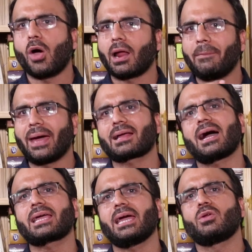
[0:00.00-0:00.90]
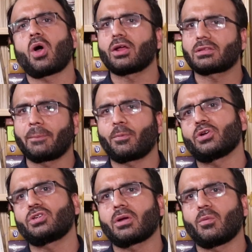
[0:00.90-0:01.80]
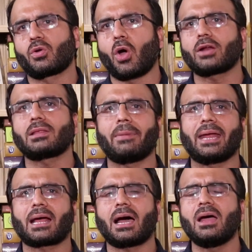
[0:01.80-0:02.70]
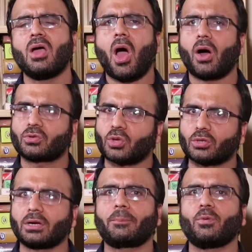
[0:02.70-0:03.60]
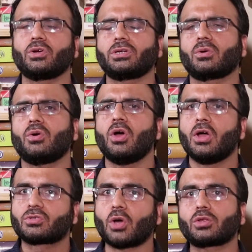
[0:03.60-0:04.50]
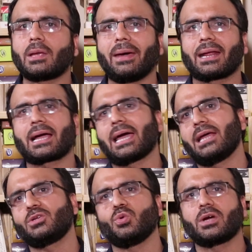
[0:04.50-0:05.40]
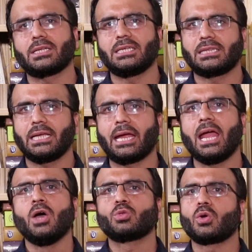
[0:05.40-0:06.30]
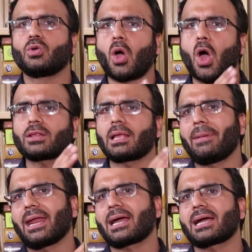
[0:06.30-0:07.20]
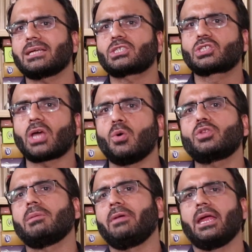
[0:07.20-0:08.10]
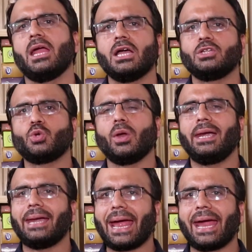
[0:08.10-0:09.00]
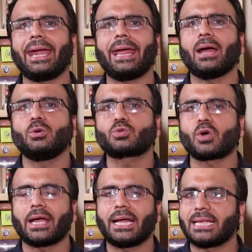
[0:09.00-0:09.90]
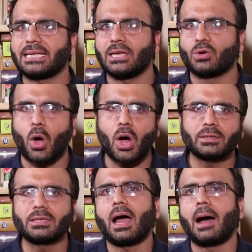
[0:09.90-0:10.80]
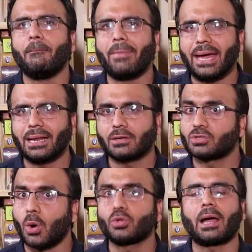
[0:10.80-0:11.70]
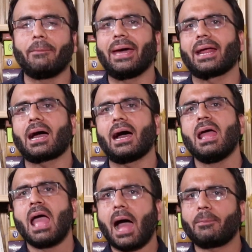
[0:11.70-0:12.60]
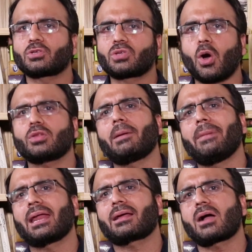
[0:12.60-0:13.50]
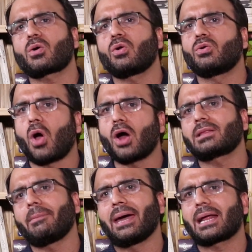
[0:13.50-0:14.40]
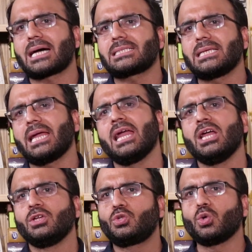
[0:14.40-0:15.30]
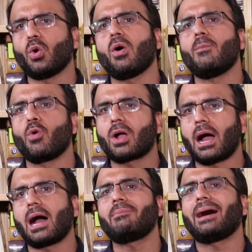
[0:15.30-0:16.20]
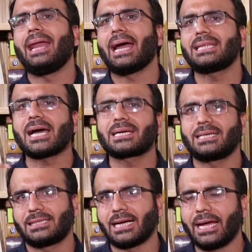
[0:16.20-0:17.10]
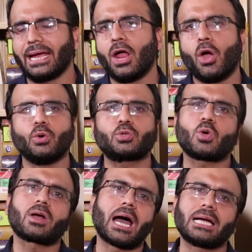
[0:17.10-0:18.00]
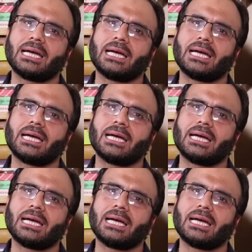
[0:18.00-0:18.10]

और अमेरिका के नॉर्दर्न पोर्शन को वो नॉर्थ अमेरिका और साउदर्न पोर्शन को साउथ अमेरिका कहना शुरू कर देते हैं तो नॉर्थ अमेरिका के साउथ में जो लैंड है उसको कहते हैं जी नॉर्थ अमेरिका साउथ अमेरिका अब साउथ अमेरिका को नॉर्थ अमेरिका से जो मुकाम अलहदा करता है उसको कहा